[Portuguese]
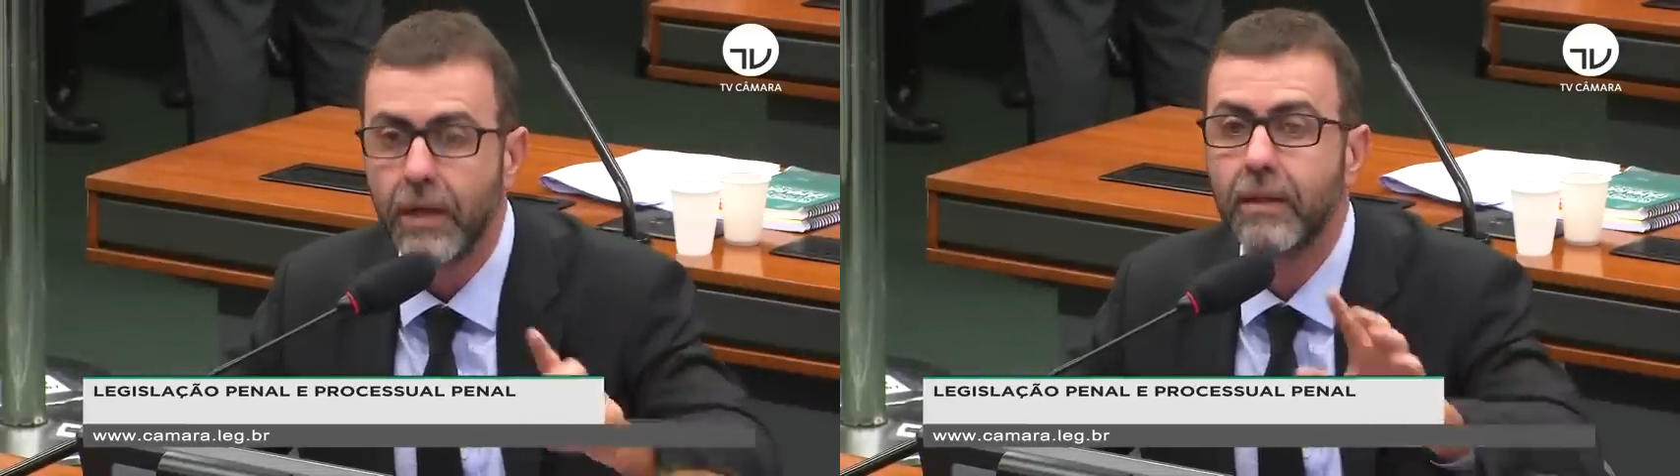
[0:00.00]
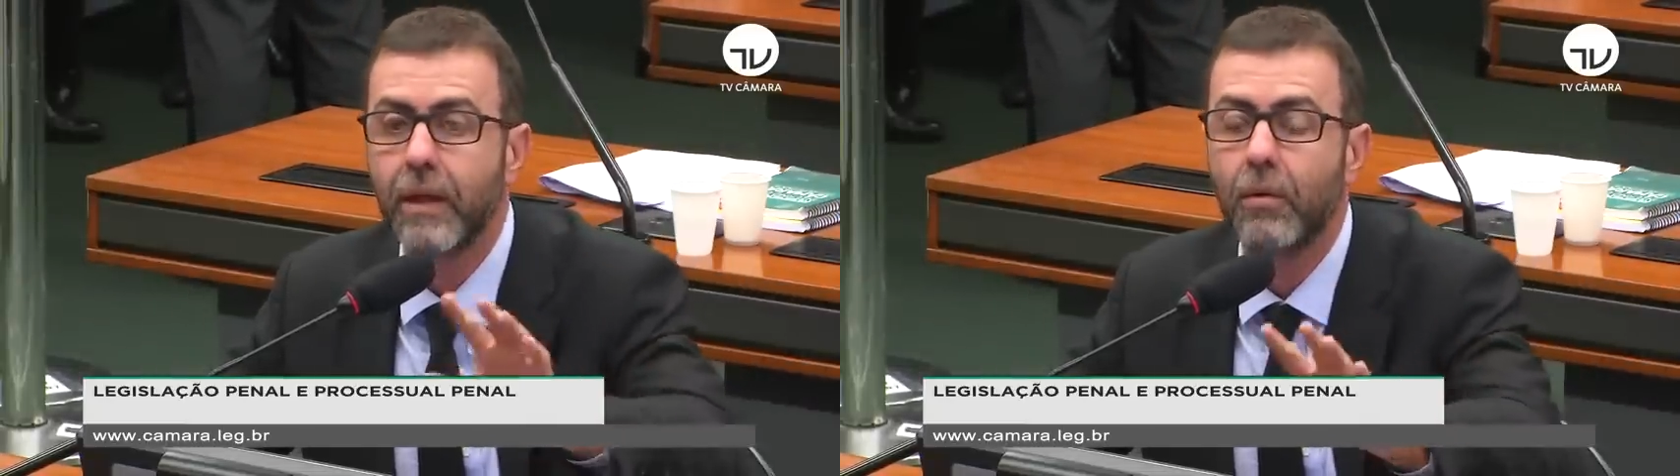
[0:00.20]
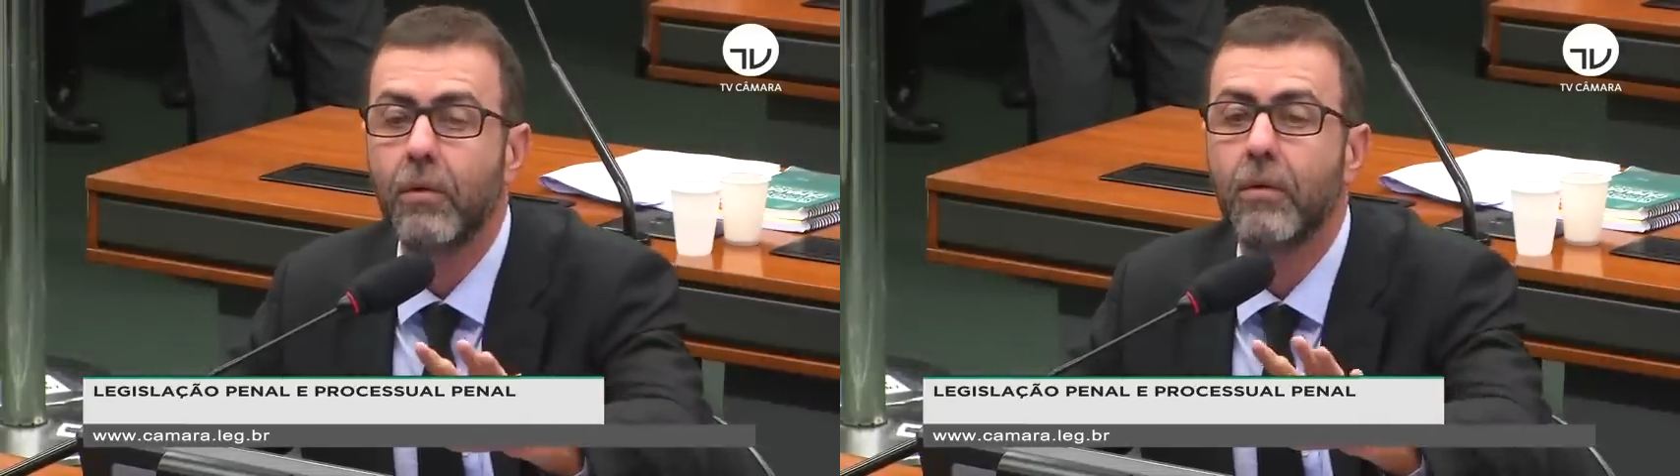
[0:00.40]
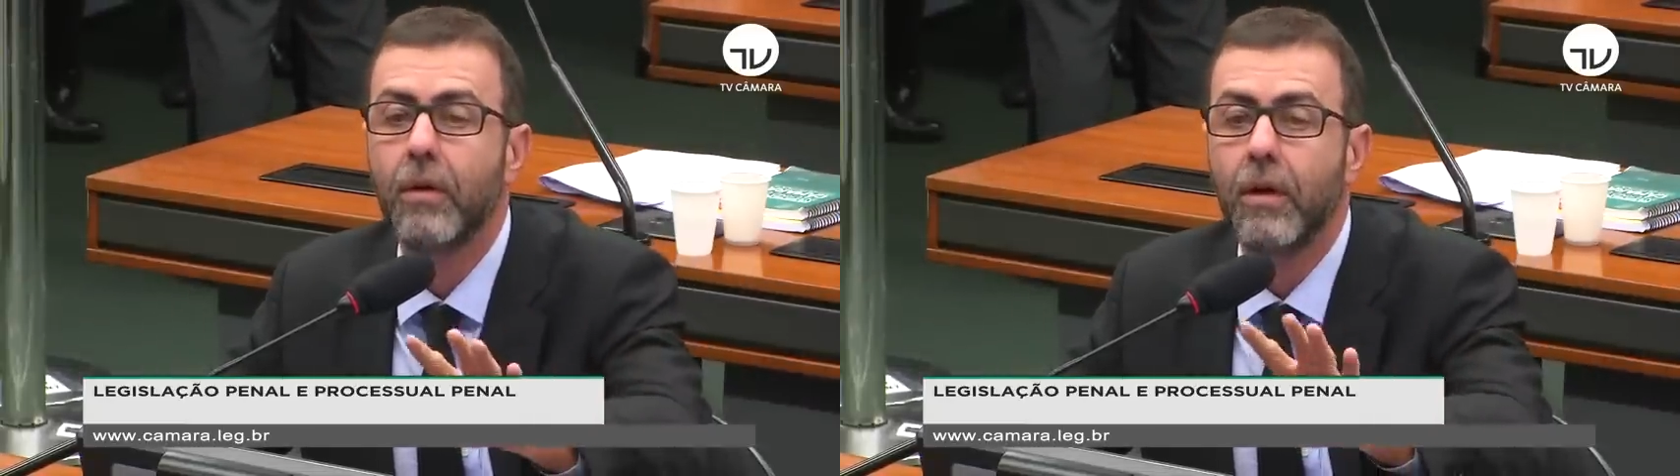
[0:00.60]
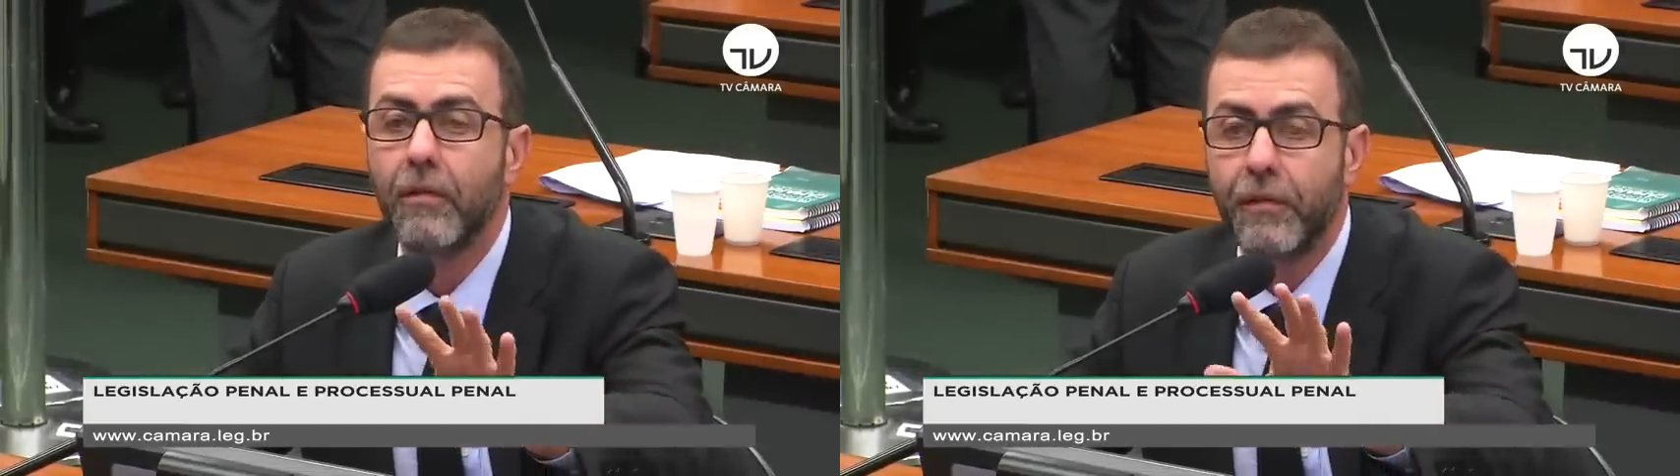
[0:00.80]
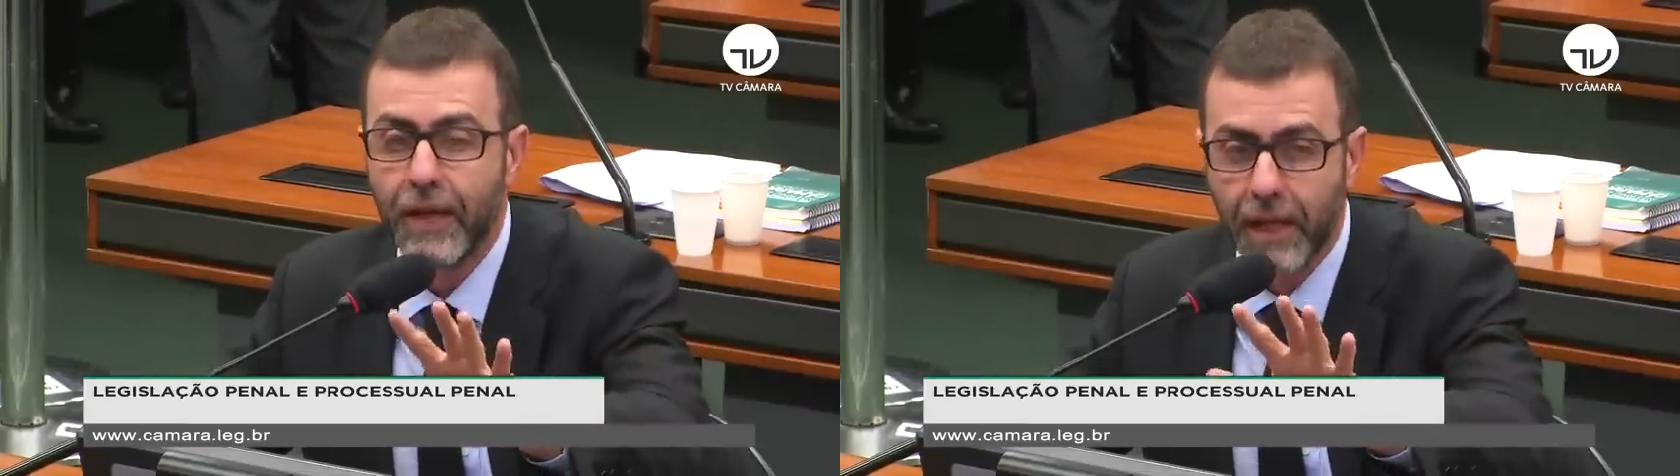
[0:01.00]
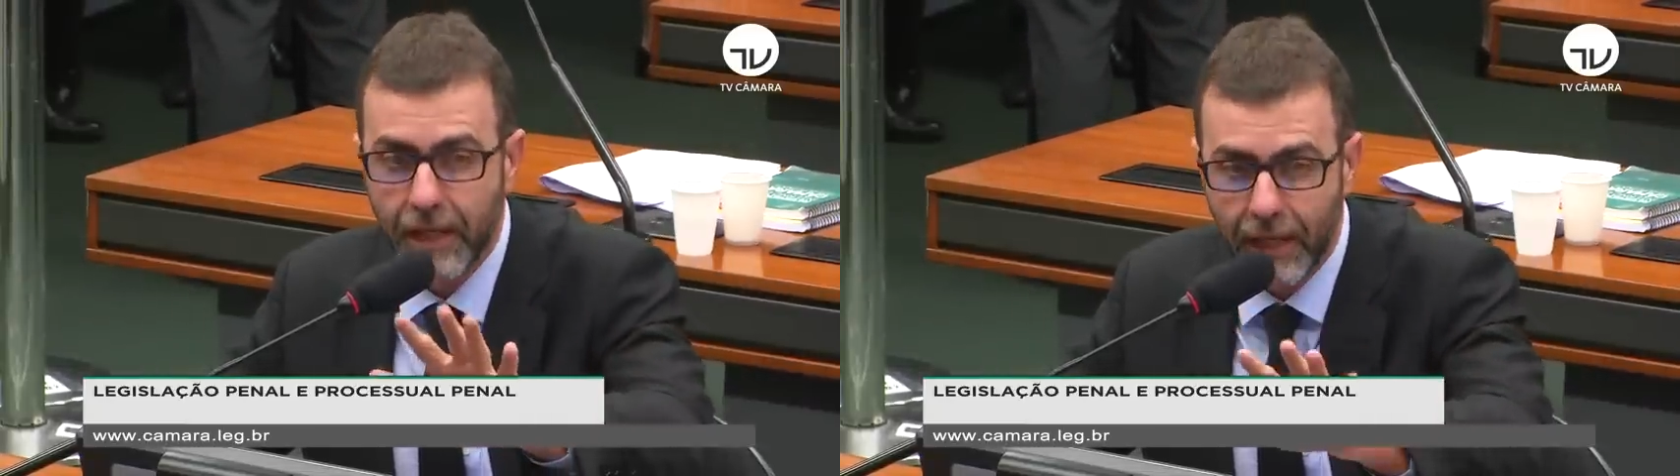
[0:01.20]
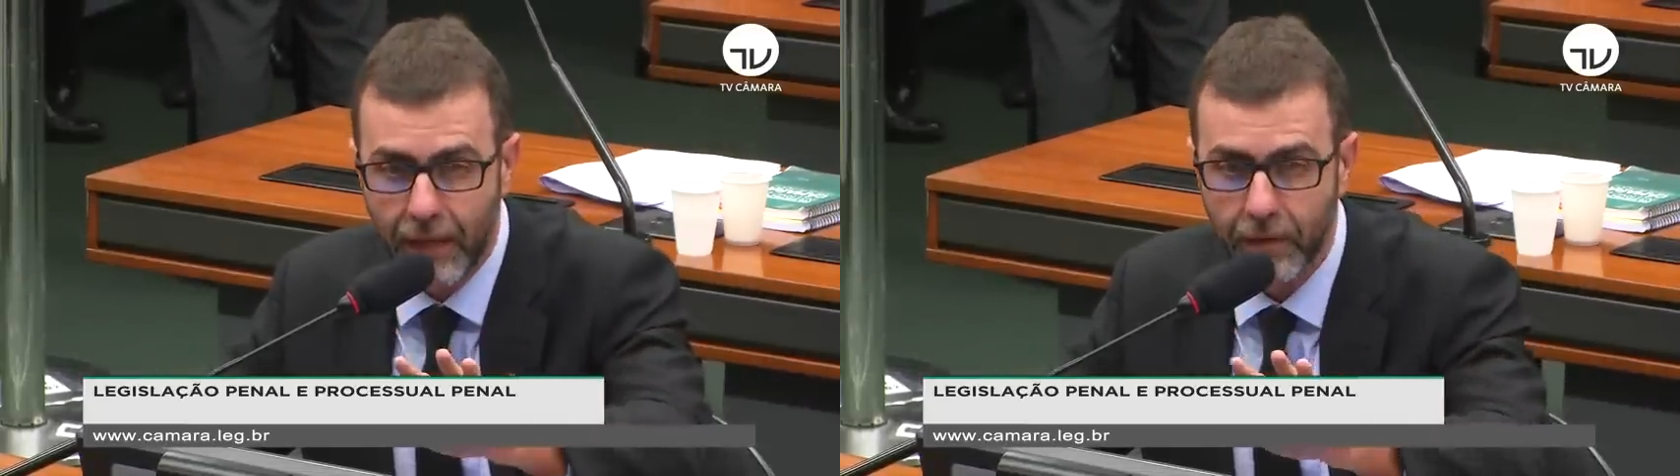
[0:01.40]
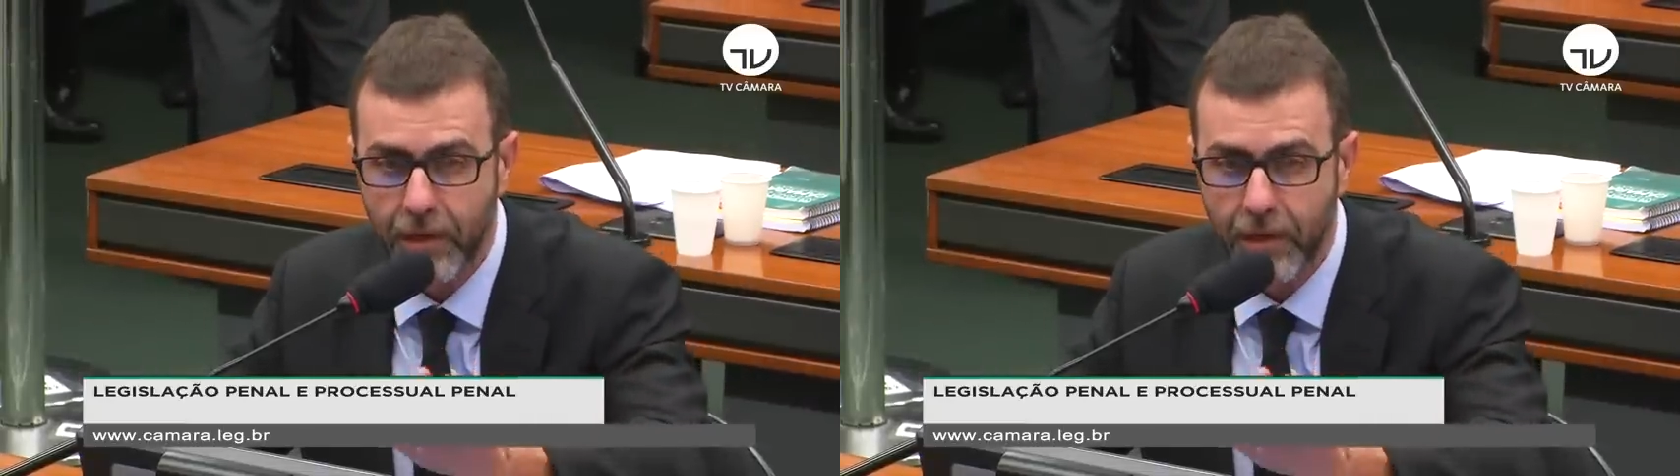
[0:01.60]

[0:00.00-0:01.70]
Então, fica claro